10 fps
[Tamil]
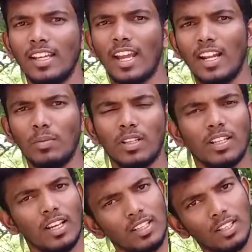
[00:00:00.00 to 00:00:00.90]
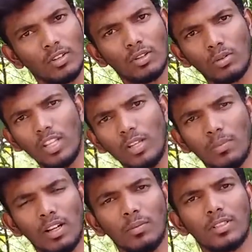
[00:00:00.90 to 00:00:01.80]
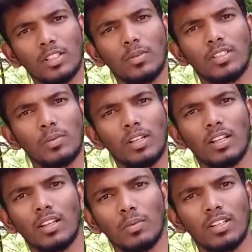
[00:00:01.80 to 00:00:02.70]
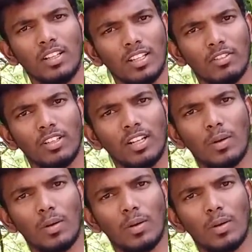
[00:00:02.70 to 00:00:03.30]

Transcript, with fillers: ஏன்னு பார்த்தீங்கன்னா இந்த ஒரு துல்லியமான மெஷர்மெண்ட்ஸ் அப்படிங்கிறது தான் பார்த்தீங்கன்னா இது வந்துட்டு